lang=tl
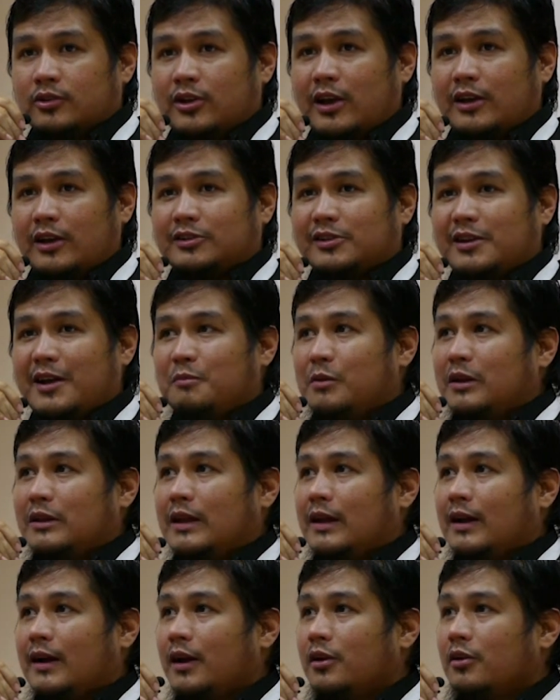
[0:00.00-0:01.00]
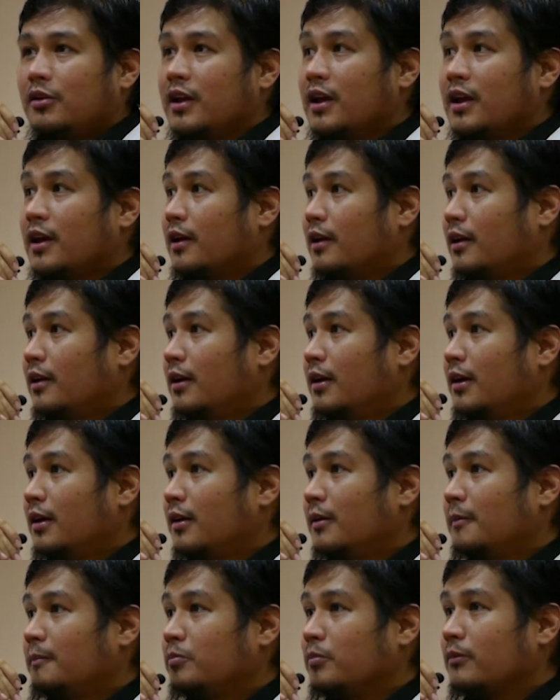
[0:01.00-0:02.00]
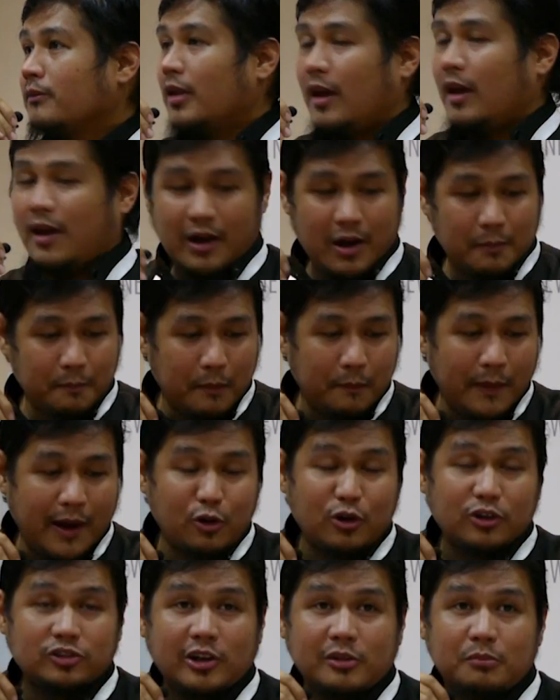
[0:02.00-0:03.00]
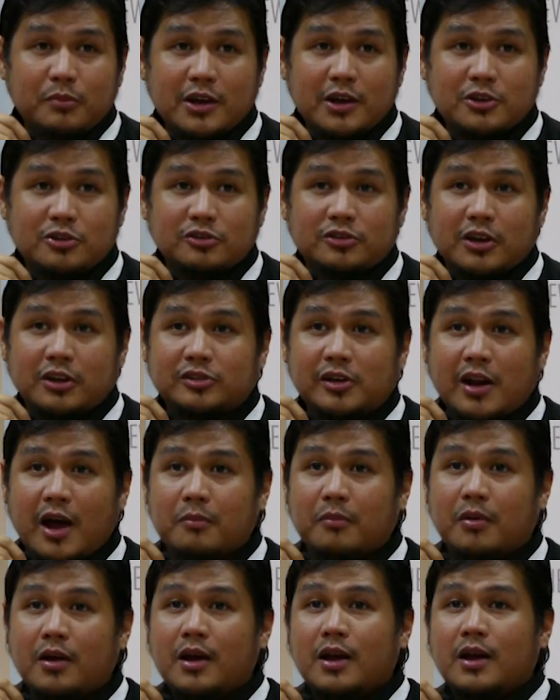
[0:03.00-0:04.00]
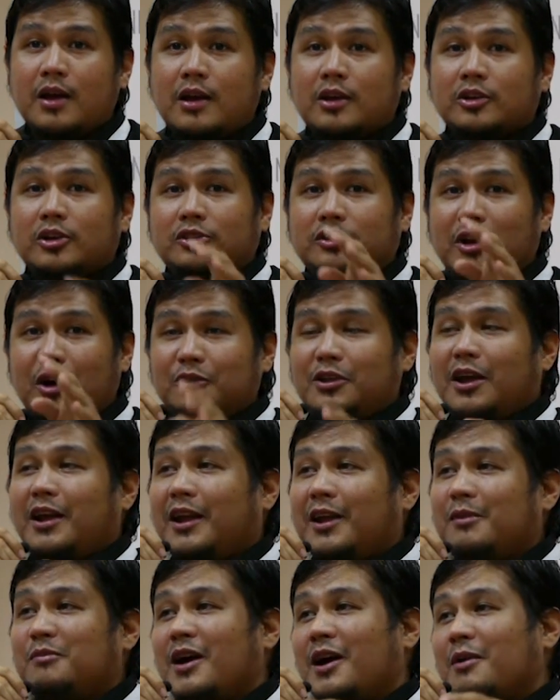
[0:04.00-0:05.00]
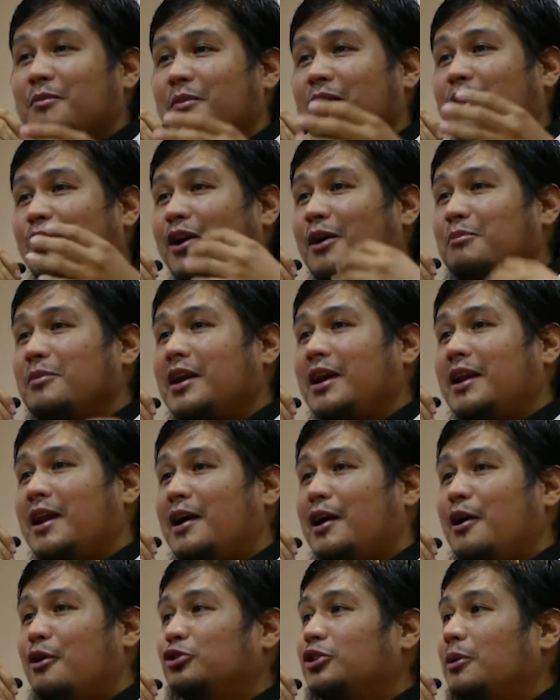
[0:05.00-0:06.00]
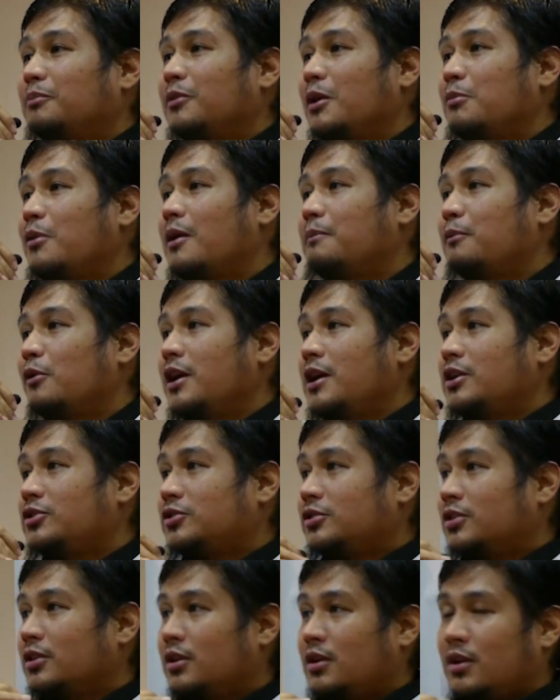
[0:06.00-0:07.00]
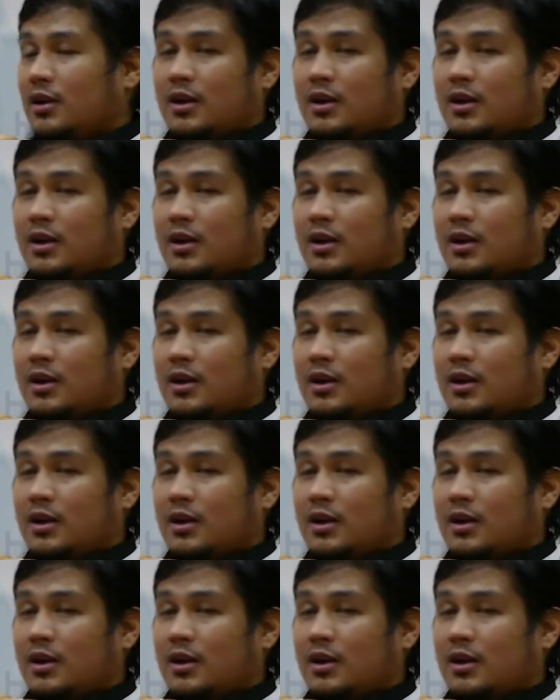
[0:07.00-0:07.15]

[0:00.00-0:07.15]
Sa Islam, hindi ganun eh. Kaya nga, paano ang salvation sa Islam? Sa Saudi Arabia, meron kaming kinakausap ng mga pulis.